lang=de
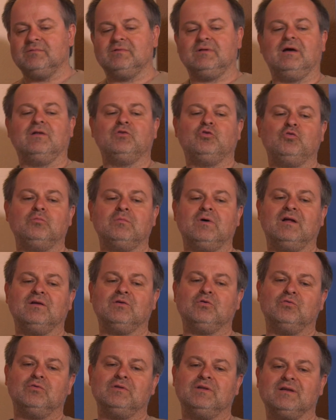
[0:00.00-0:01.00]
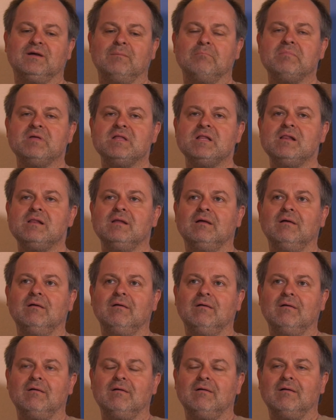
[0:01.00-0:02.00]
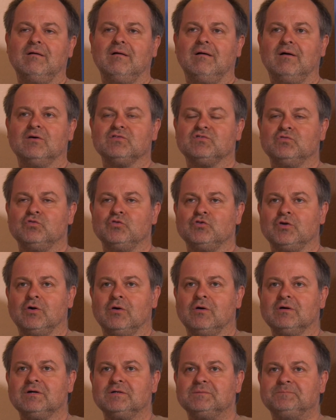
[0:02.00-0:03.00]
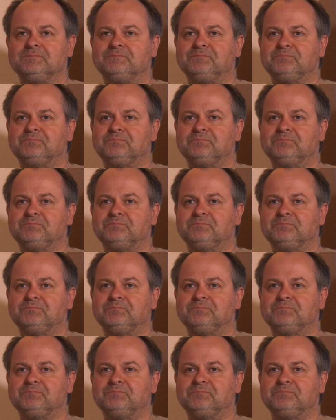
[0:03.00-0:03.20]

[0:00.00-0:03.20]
der an dem Alkoholiker Bill, aus New York,